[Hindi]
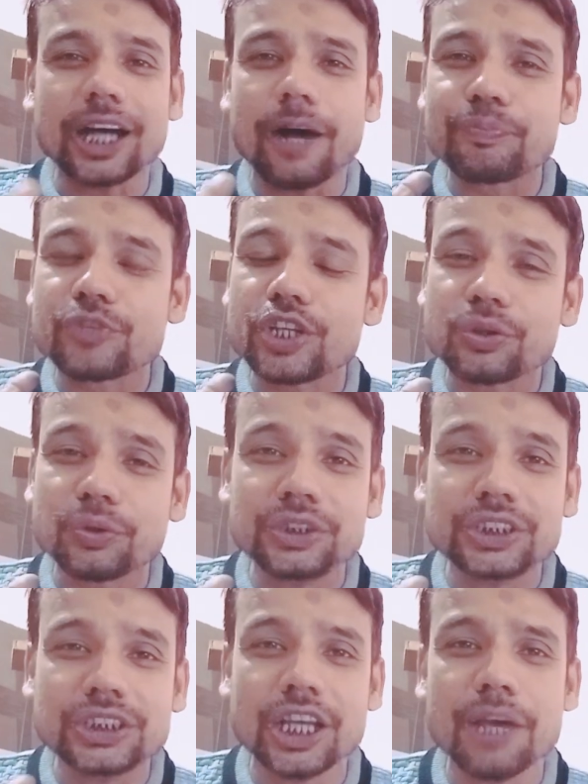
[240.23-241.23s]
हिसाब से तो
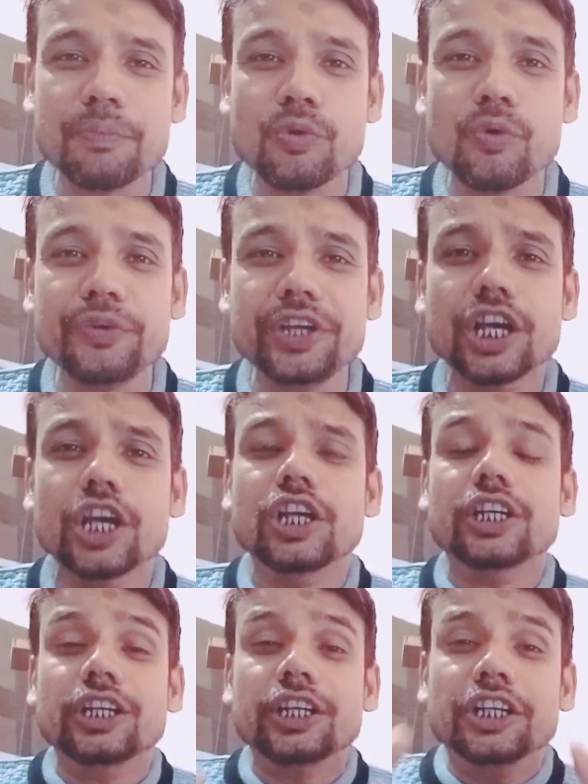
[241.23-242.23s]
ये मूवी
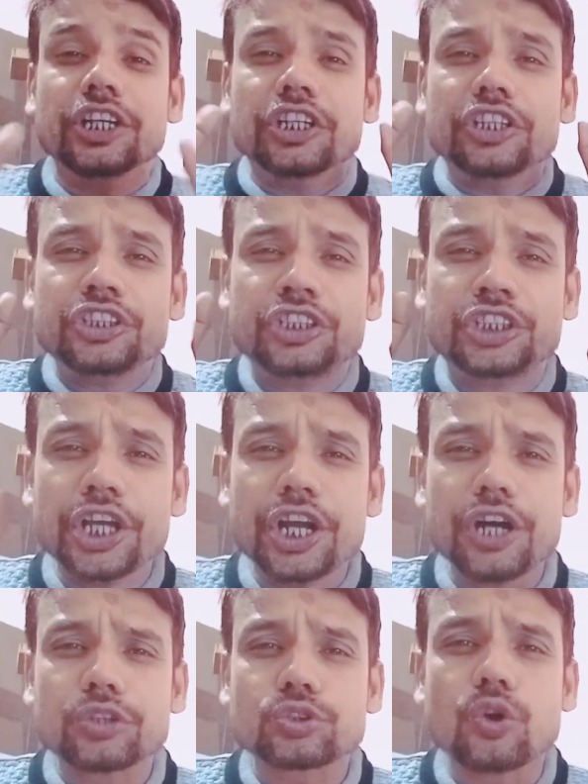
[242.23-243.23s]

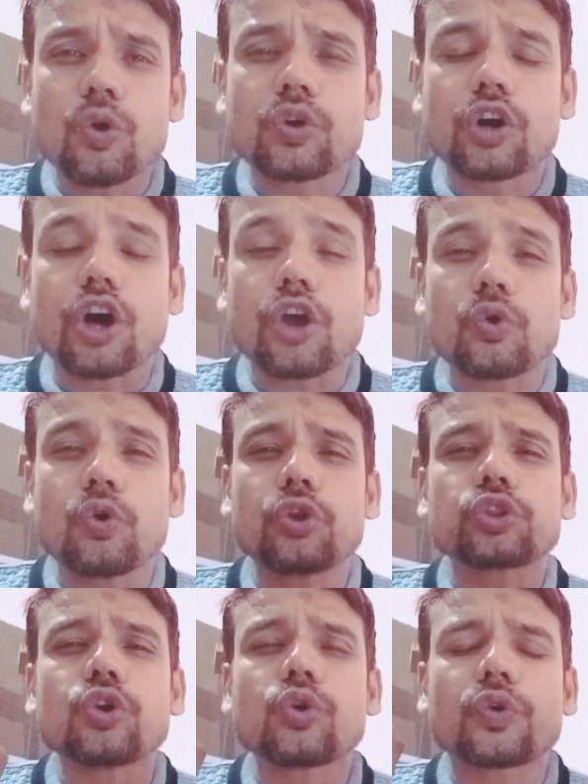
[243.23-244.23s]
डेढ़ सौ करोड़
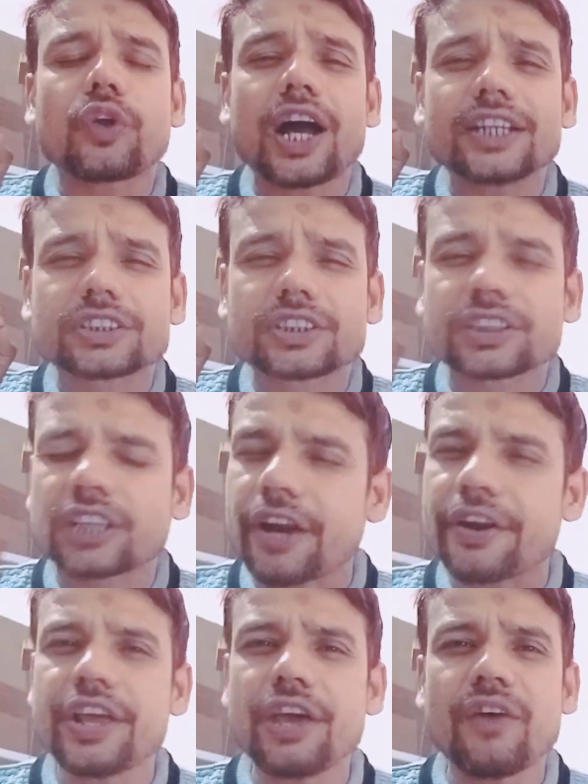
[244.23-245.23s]
तो क्रॉस
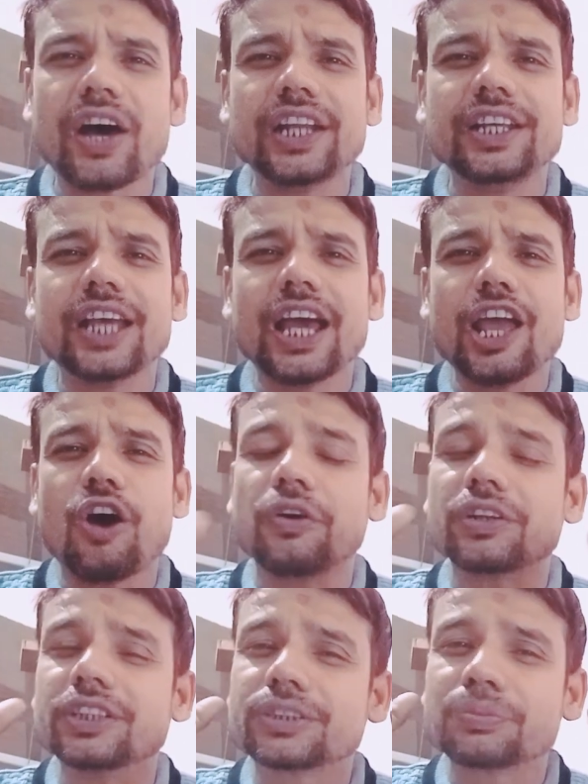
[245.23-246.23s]
करने वाली है
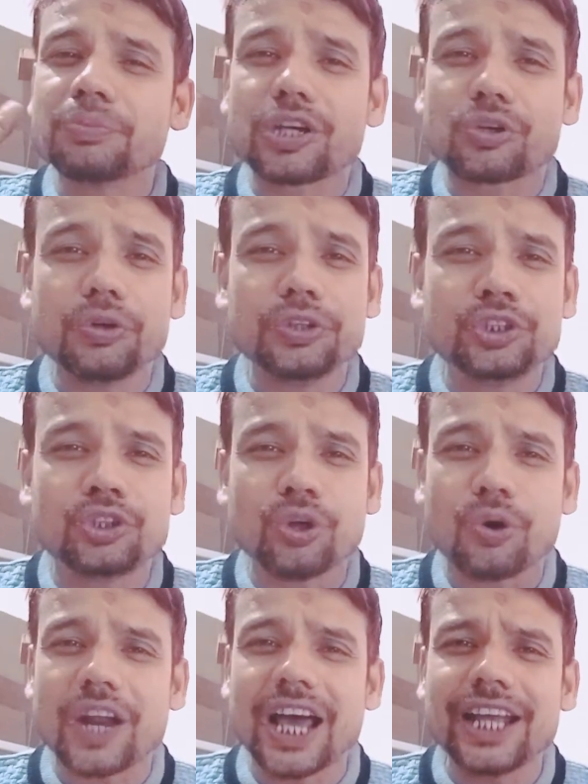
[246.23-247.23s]
और इसमें कोई
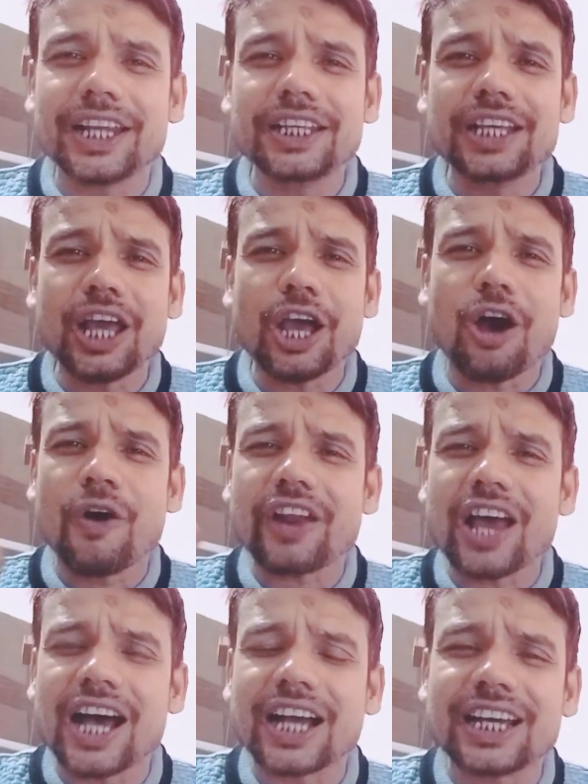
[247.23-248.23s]
दो राय नहीं है
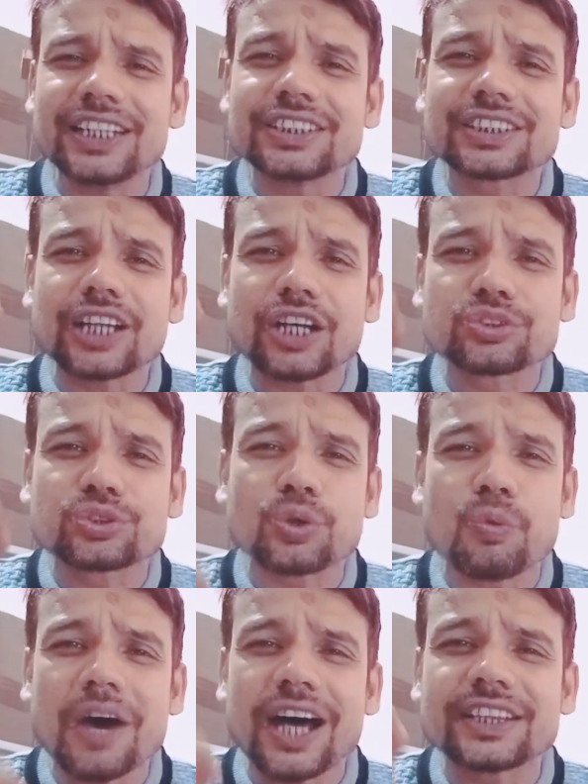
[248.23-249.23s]
और अगर इसका
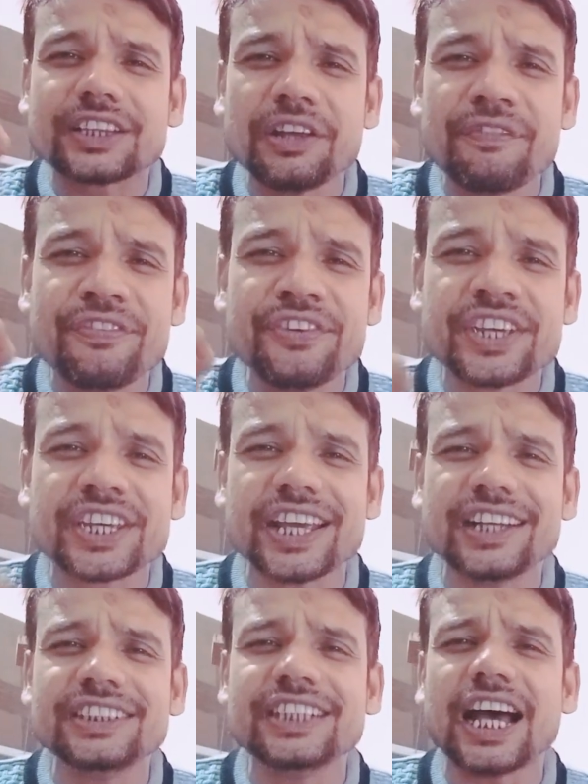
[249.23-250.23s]
शुरुआती
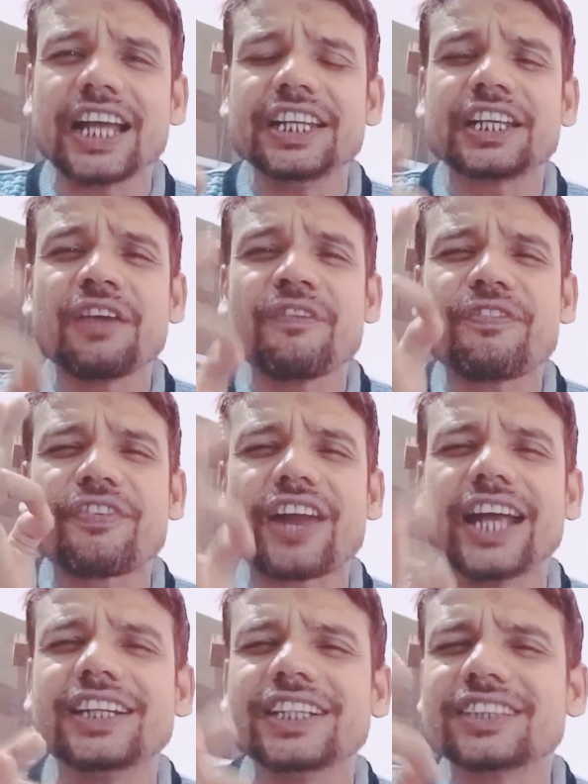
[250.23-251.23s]
वीकेंड यानी कि
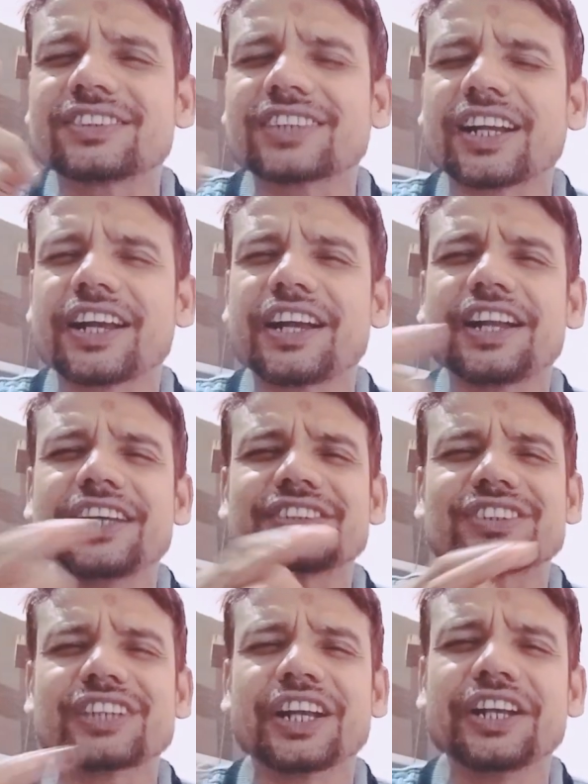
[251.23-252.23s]
फ्राइडे सैटरडे
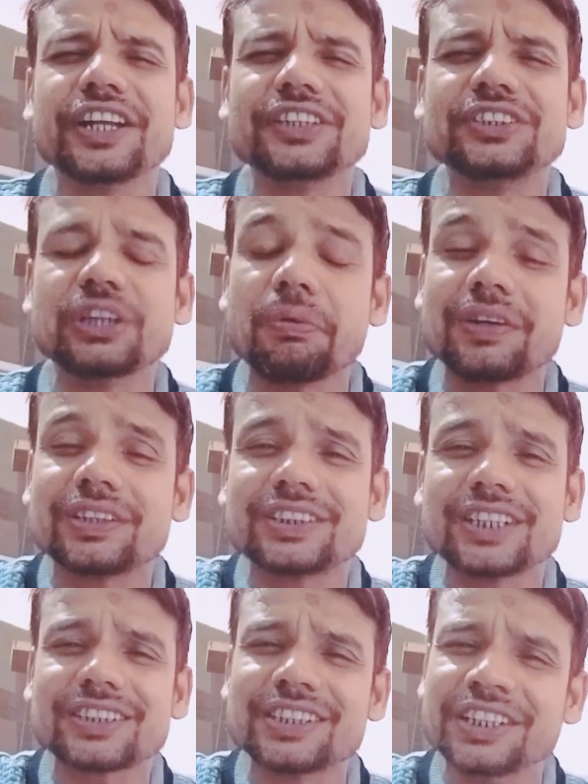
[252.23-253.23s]
संडे
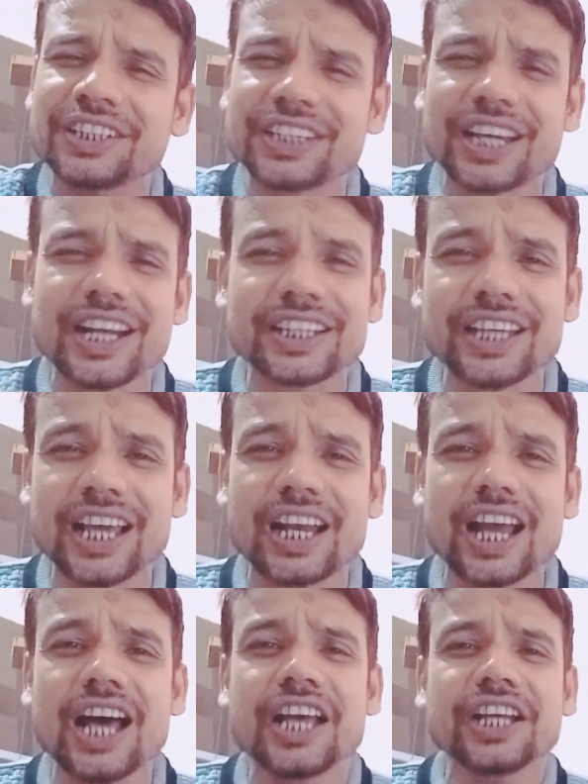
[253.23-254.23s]
जबरदस्त निकल गया
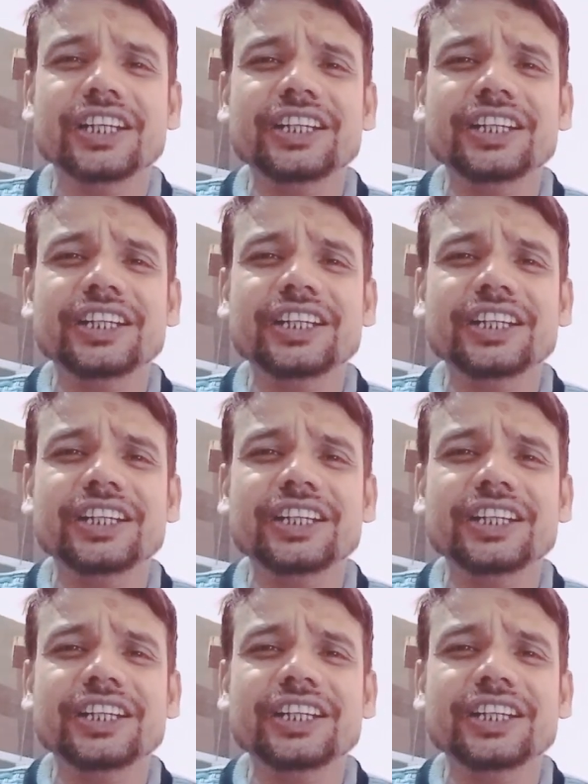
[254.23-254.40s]
ना